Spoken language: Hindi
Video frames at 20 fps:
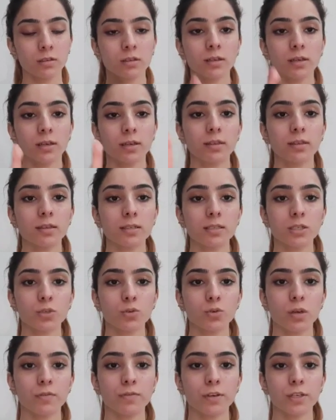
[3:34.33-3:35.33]
इतना सा
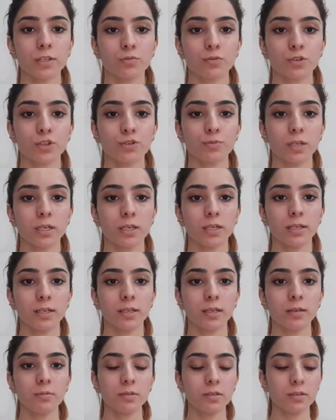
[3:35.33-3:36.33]
जो है फेस वॉश मैंने
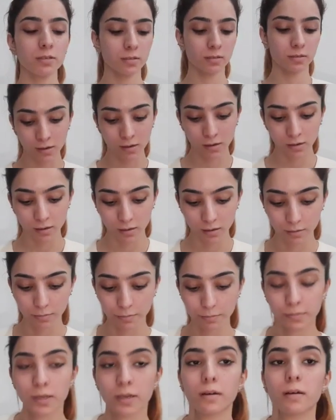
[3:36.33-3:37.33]
लिया है बस अब
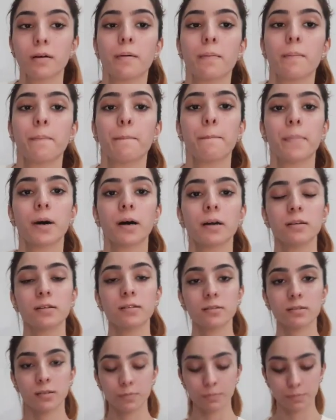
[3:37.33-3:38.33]
मैं पानी
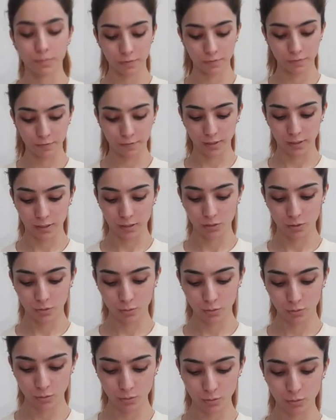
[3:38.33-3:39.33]
से अपने फेस को
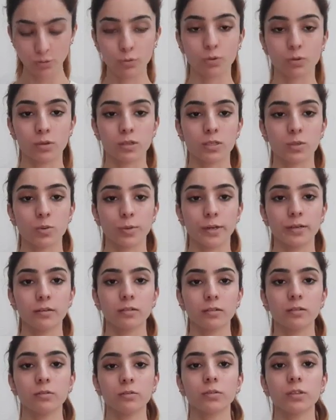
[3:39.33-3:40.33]
थोड़ा सा वेट
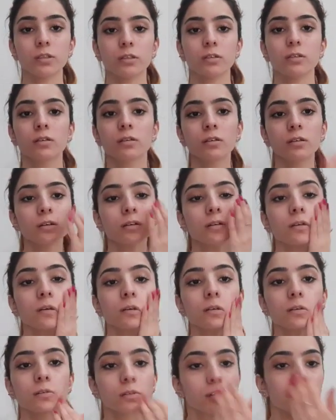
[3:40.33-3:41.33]
करूँगी
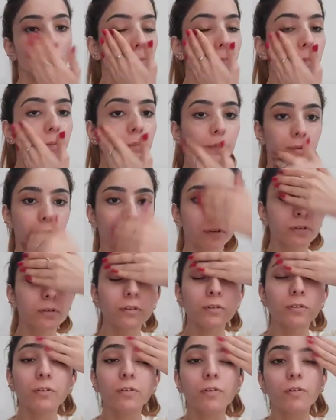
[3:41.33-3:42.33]
क्योंकि अभी
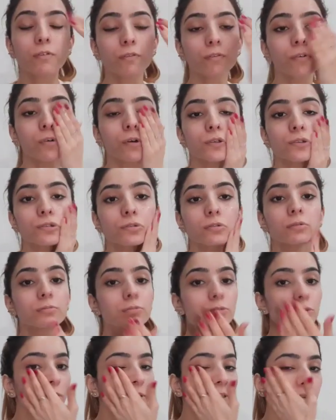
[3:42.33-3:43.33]
मैं वॉशरूम
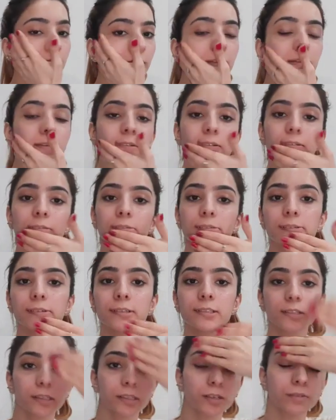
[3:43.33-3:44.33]
जो है उधर
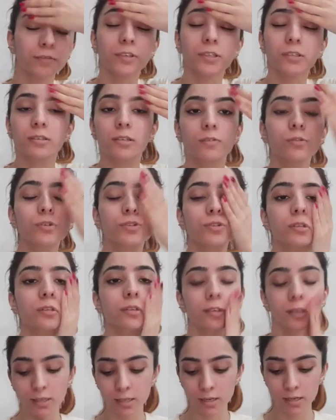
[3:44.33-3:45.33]
जाके फेस नहीं वॉश
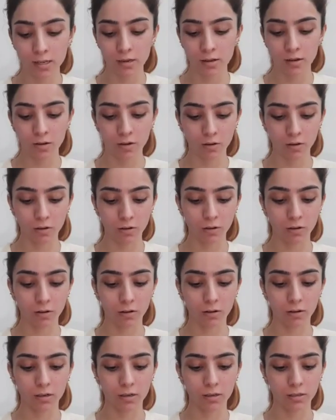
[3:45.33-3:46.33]
कर रही
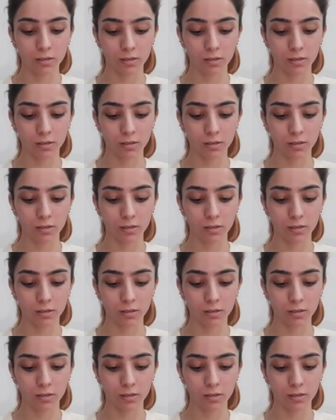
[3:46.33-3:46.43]
और